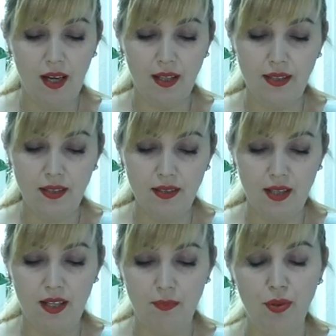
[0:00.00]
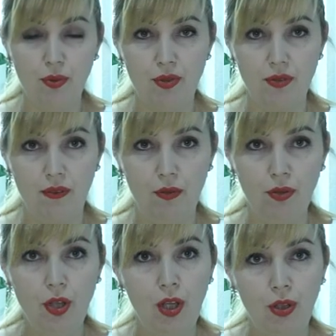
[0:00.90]
родился или был
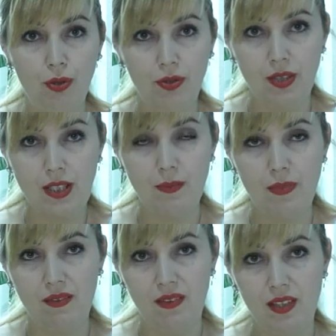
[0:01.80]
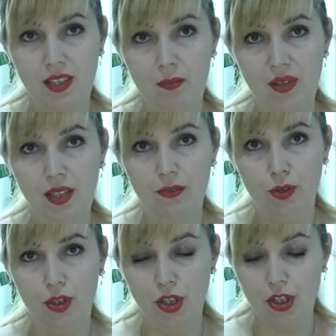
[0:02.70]
установлен до 31 декабря
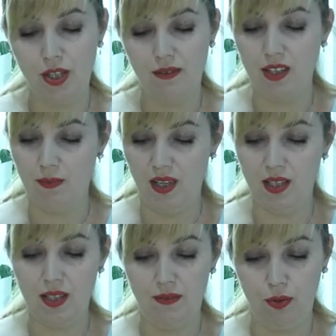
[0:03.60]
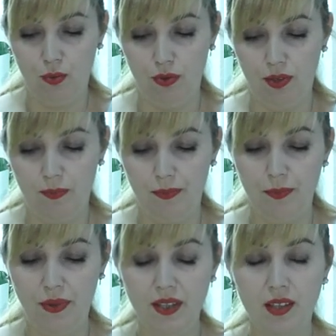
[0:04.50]
2018 года.
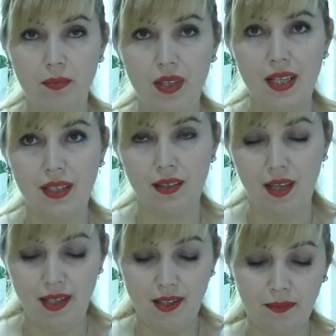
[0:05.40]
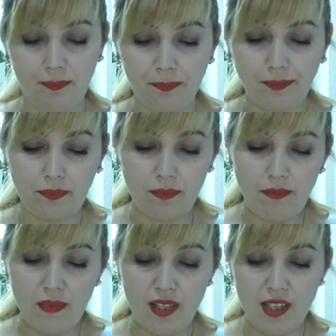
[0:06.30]
При этом, как и ранее,
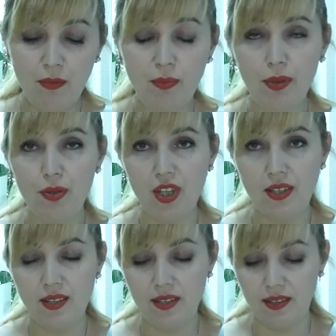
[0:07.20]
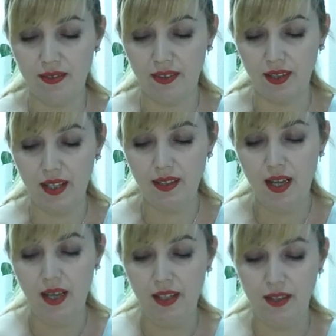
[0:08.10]
само получение сертификат
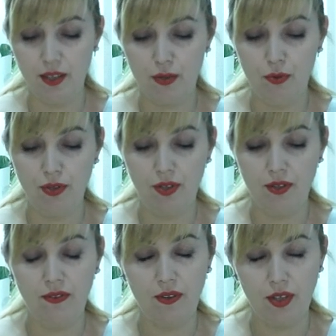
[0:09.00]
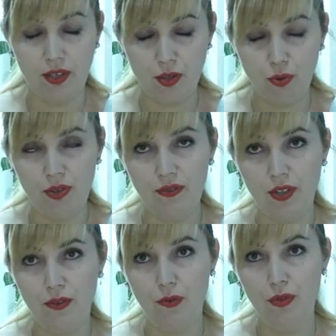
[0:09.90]
и расходование
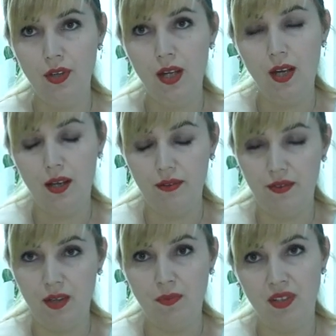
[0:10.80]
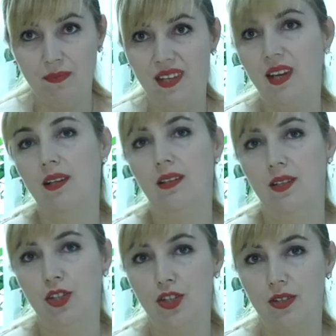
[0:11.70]
его временем не
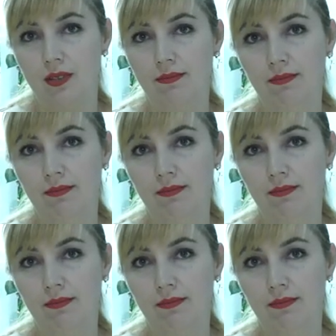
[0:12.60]
ограничено.